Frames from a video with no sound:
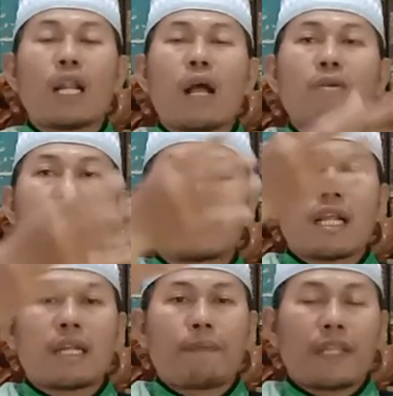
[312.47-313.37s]
lalu
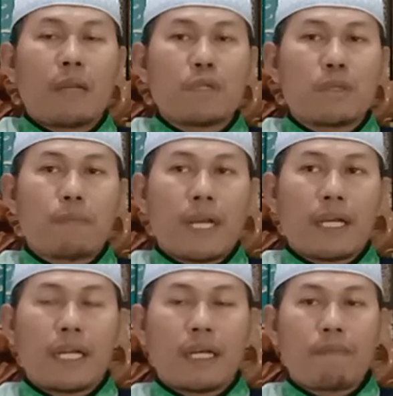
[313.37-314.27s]
setelah dapat ilmu
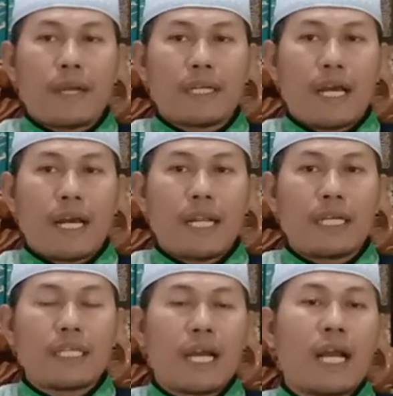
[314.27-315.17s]
sebarkan kepada
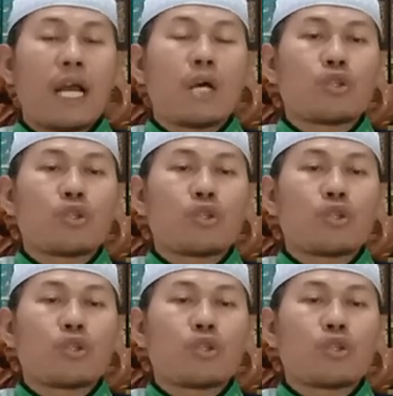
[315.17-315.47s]
ahlinya,